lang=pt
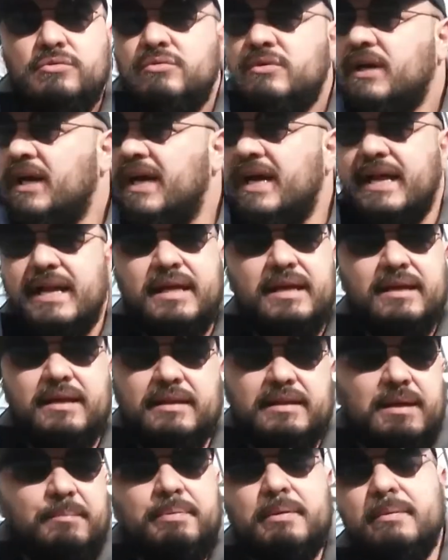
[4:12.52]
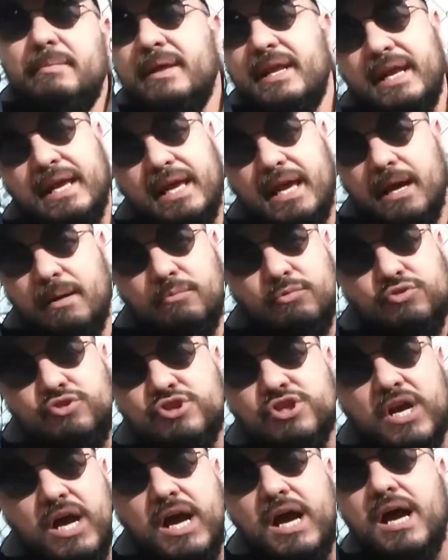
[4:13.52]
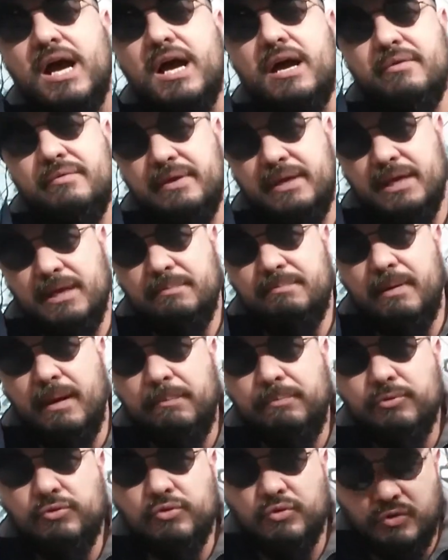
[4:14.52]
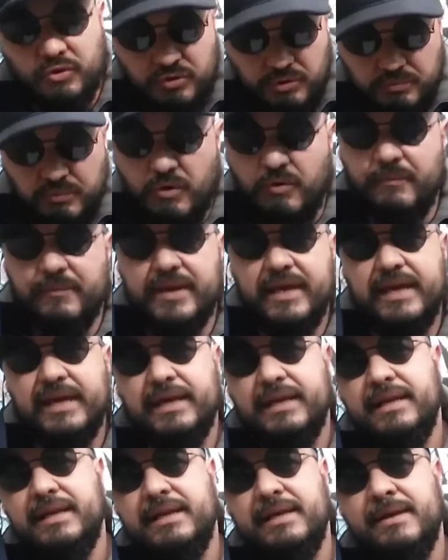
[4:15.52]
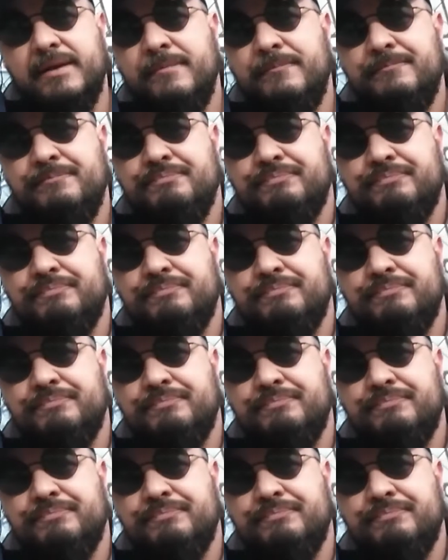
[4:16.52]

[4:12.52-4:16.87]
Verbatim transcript: cara da Primeira Guerra Mundial, aquele papo todo. Bom, ele